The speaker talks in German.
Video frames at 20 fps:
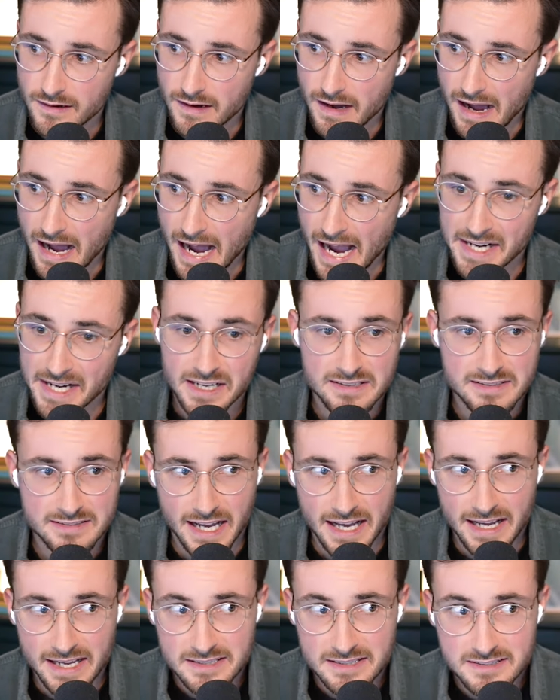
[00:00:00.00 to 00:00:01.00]

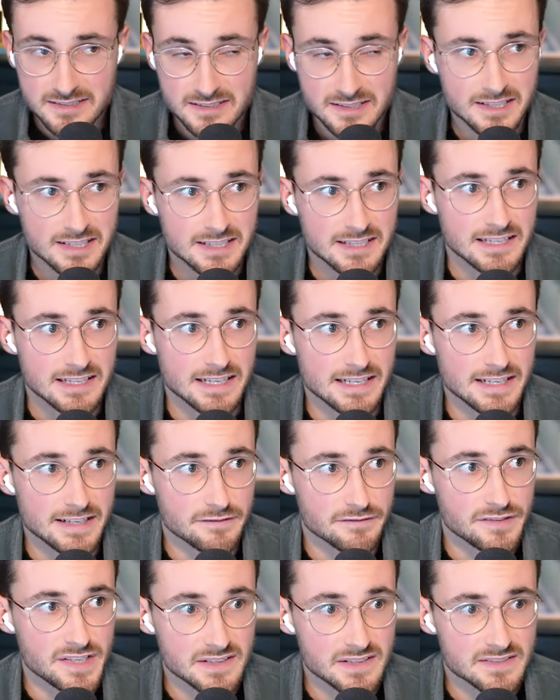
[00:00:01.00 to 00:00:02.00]
einerseits, äh,
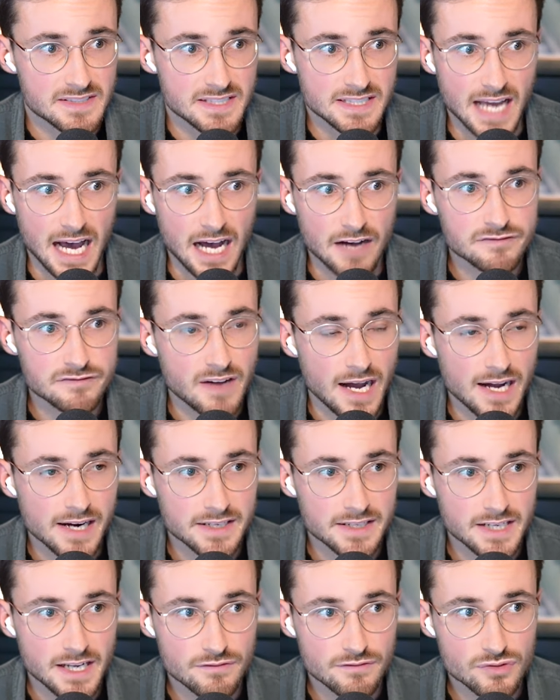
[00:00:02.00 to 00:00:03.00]
wie ist die Nachfrage
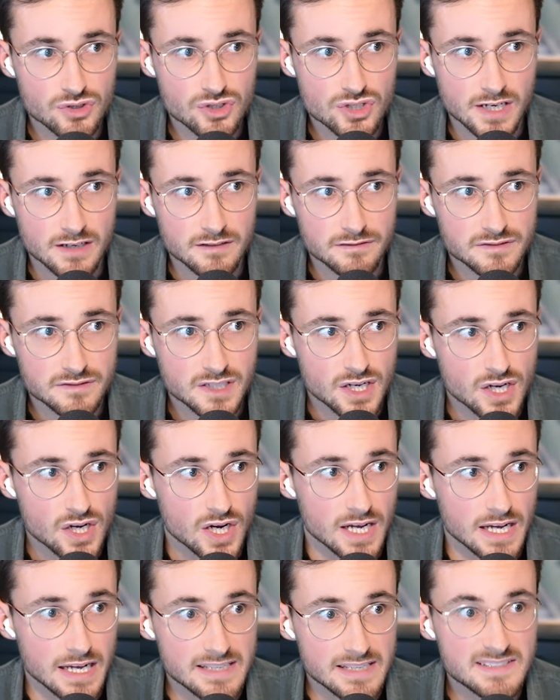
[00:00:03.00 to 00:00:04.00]
in der Wirtschaft?
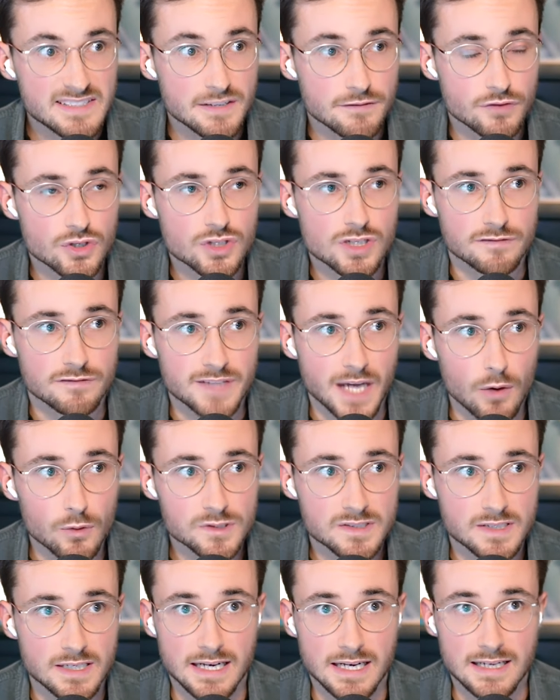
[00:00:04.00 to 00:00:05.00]
äh, ist die Wirtschaft
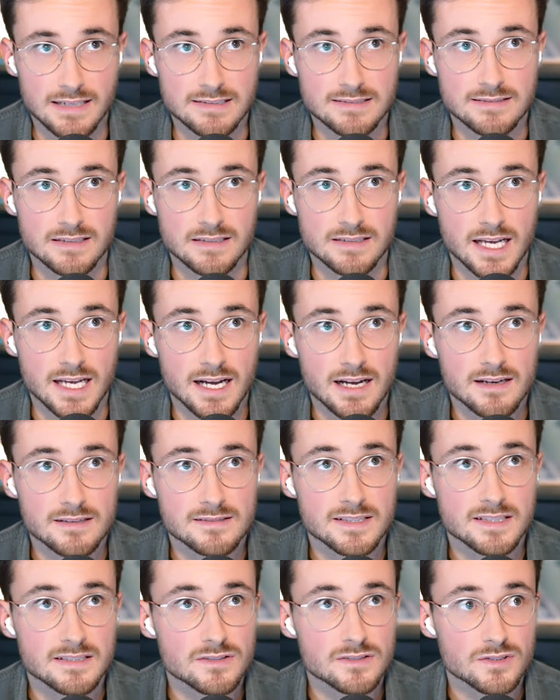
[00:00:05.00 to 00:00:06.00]
ausgelastet? Ja,
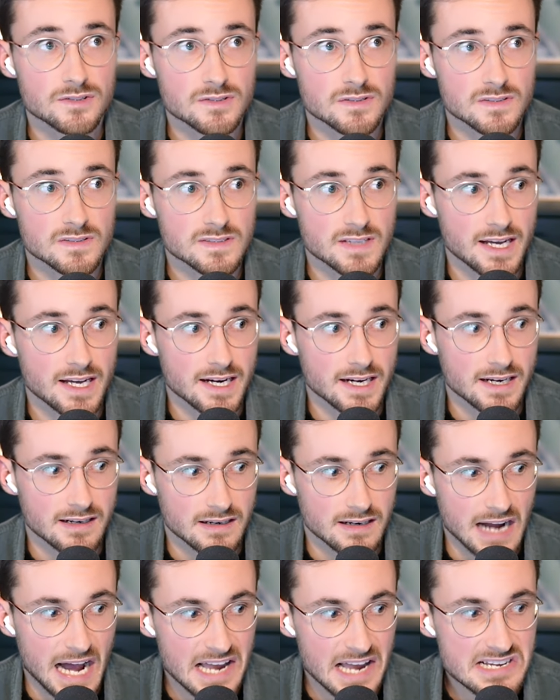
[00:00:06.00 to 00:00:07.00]
sind
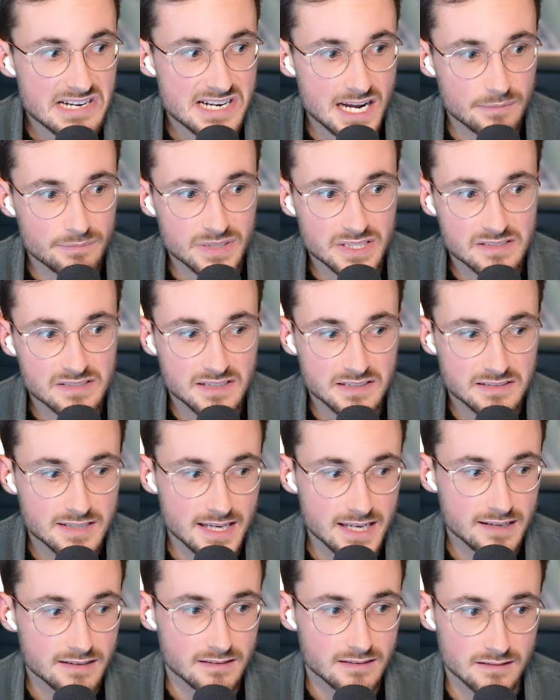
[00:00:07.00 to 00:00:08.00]
sozusagen alle
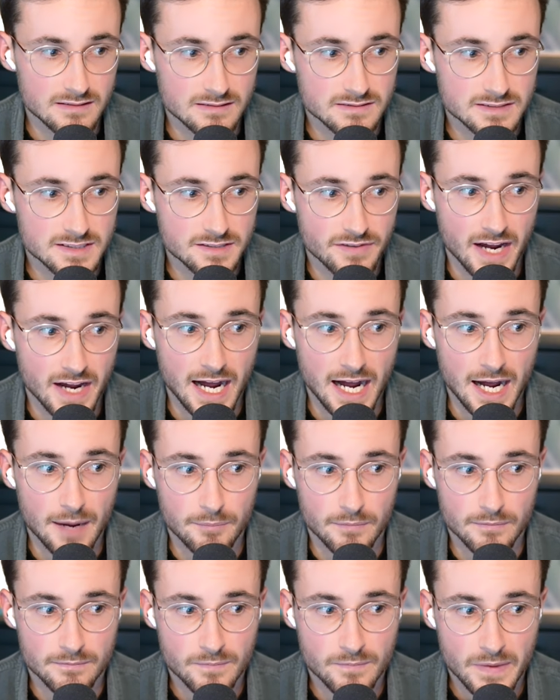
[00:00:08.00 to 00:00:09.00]
Kapazitäten, die wir
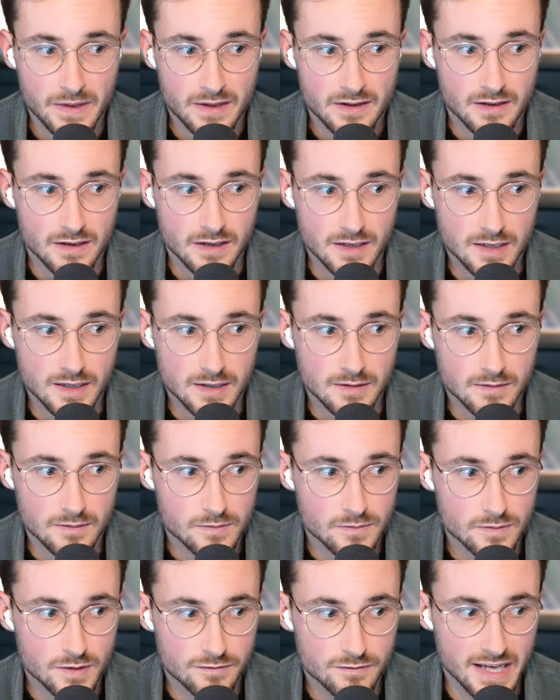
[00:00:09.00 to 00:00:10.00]
haben, äh,
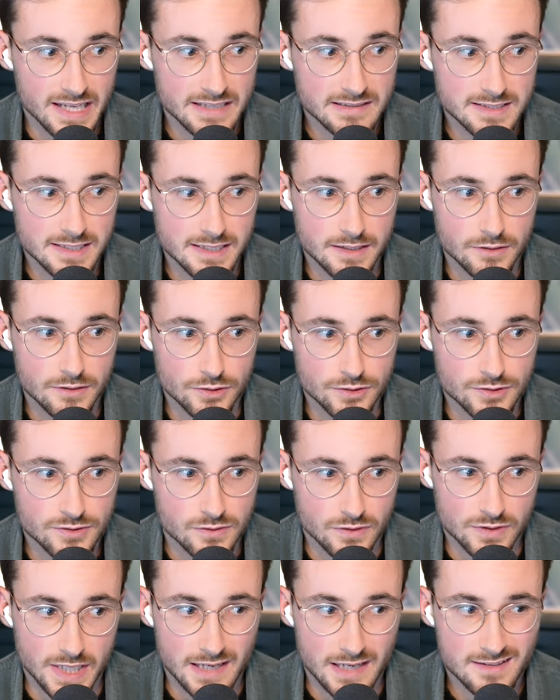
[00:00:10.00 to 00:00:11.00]
werden die genutzt?
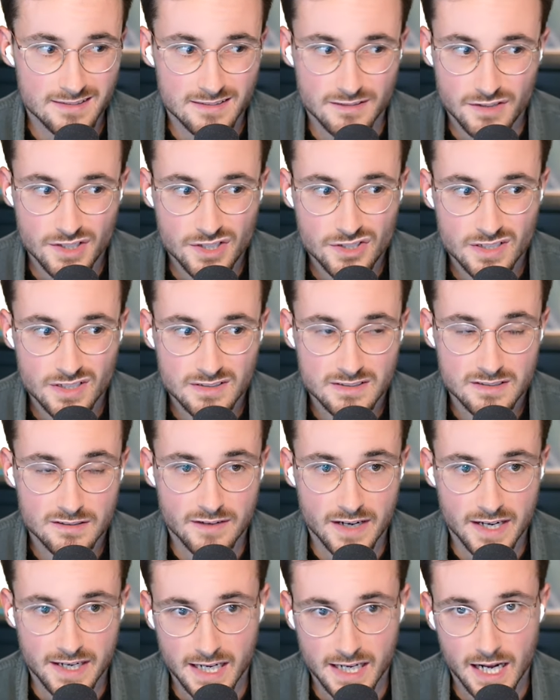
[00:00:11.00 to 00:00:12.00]
Und da ist die wichtigste
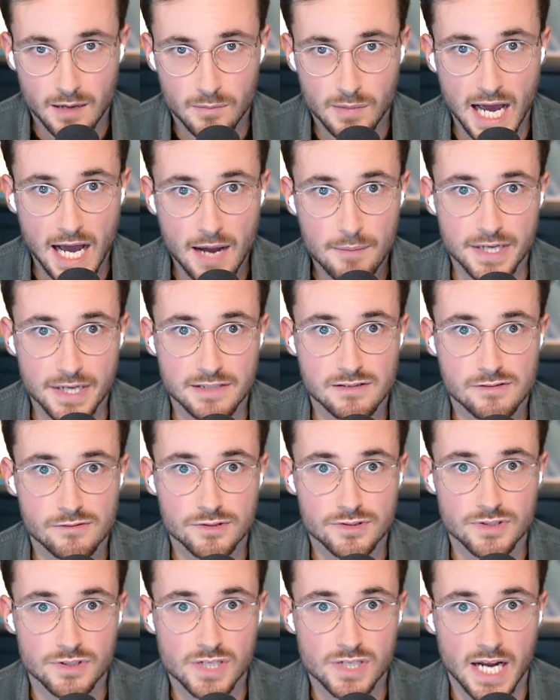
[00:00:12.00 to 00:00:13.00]
Variable
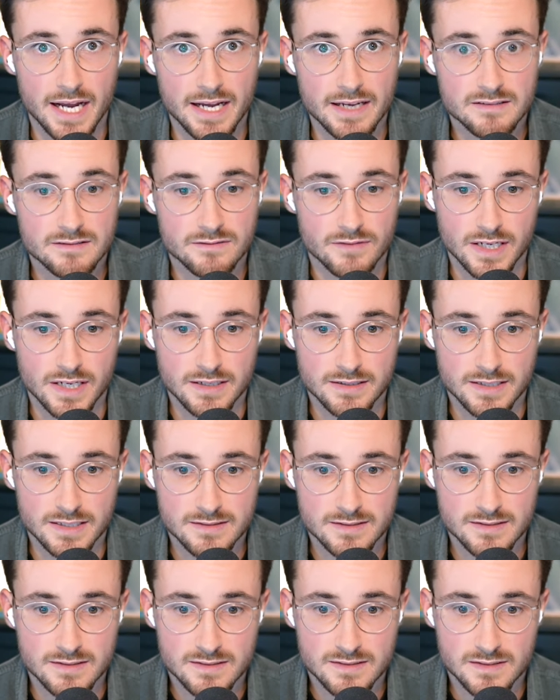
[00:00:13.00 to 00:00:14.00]
Arbeitslosigkeit, weil
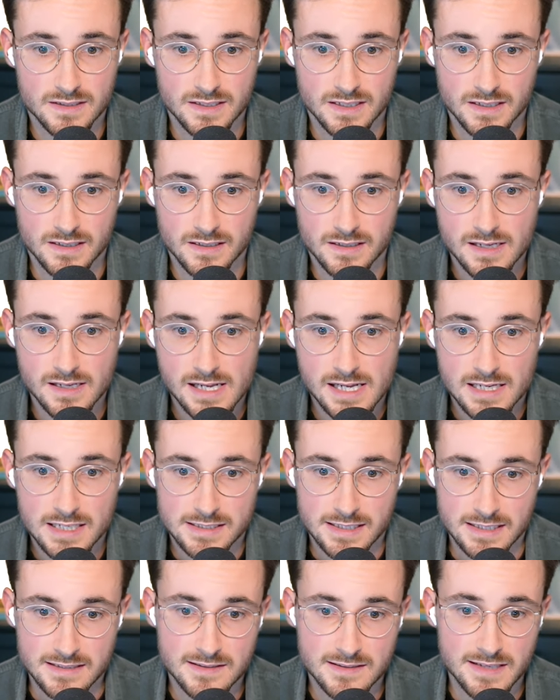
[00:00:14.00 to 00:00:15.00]
das ist äh,
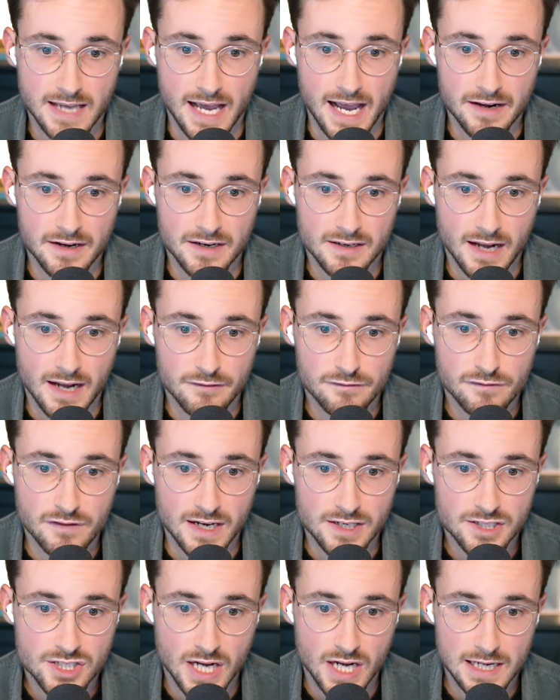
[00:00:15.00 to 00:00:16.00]
das ist ein, ein
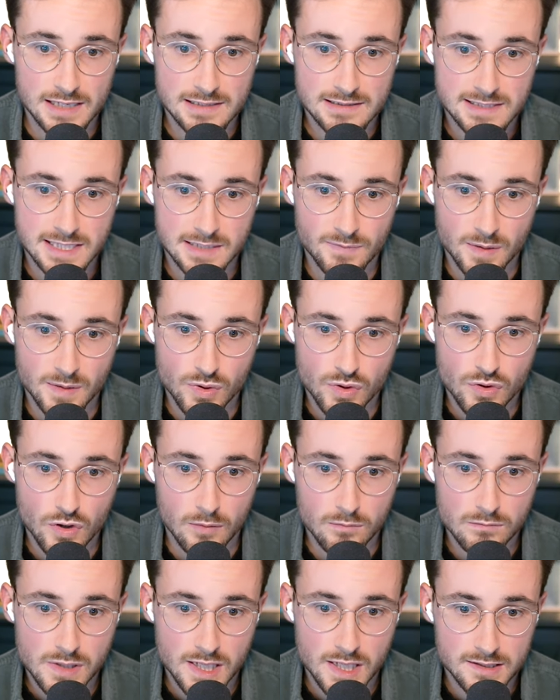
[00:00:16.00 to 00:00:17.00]
Flaschenhals, den man
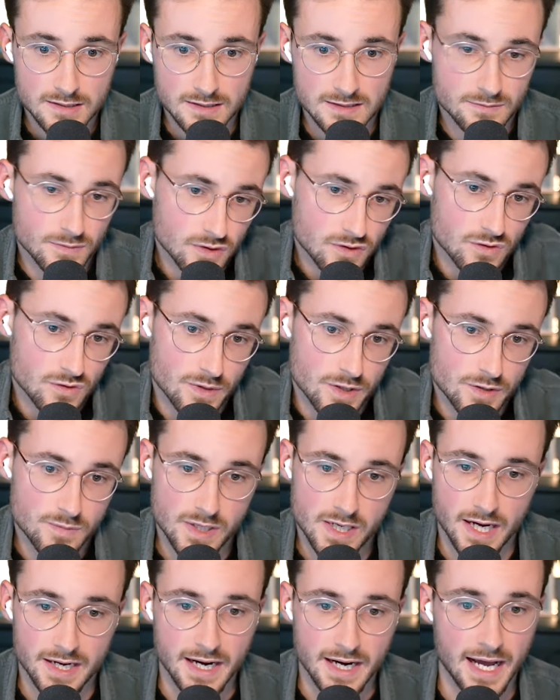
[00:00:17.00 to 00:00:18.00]
bekommen kann, dass man zum
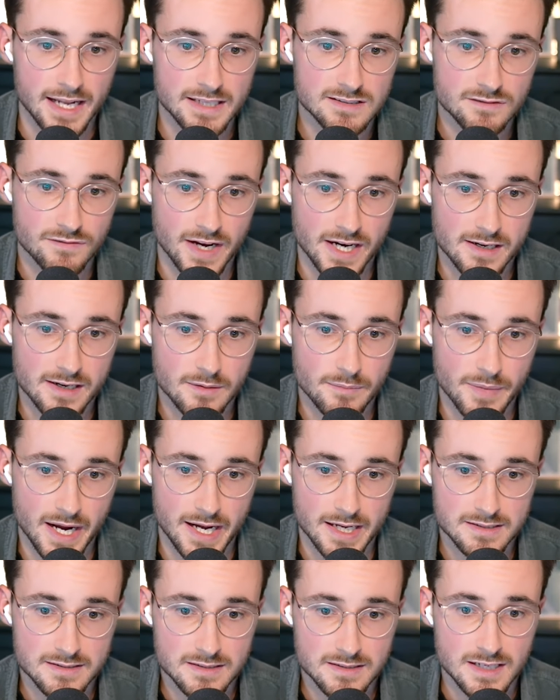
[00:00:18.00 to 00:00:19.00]
Beispiel keine Handwerker mehr
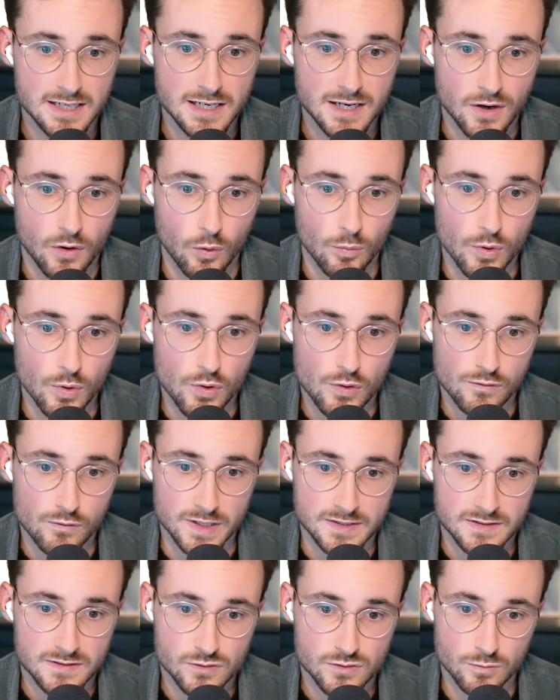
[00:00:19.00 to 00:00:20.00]
hat, um
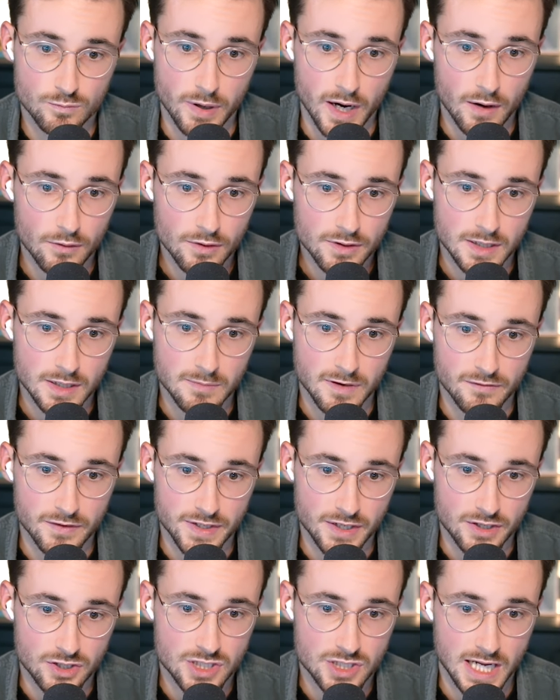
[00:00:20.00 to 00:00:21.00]
irgendwas zu bauen. Aber
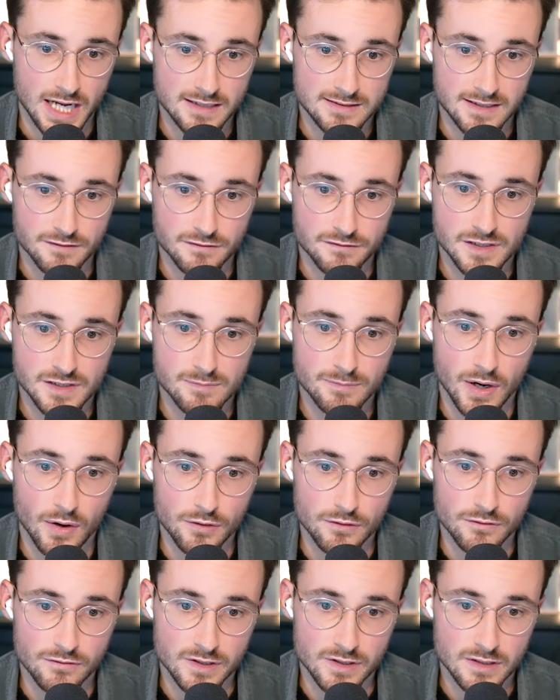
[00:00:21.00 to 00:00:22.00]
wenn der Staat dann viel
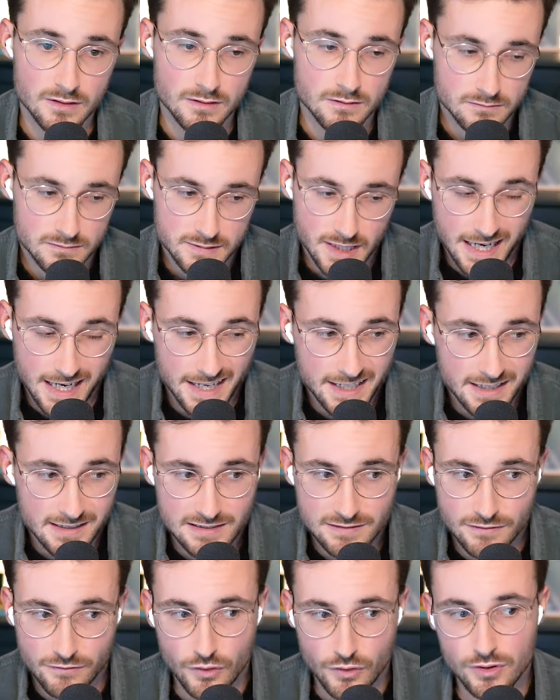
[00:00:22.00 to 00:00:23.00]
bauen will, dann kann er
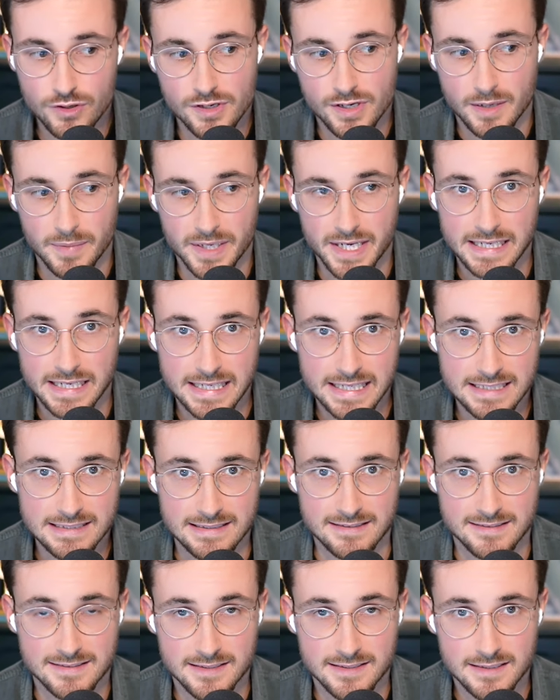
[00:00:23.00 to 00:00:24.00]
das wollen, aber dann geht
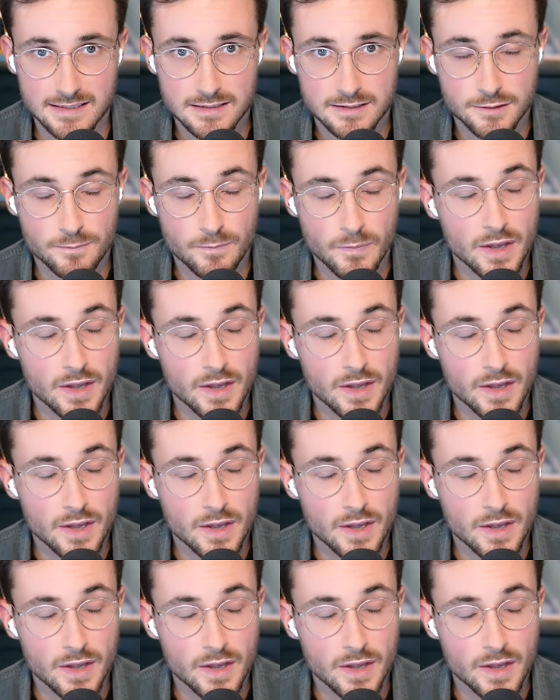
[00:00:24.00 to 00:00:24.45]
das nicht.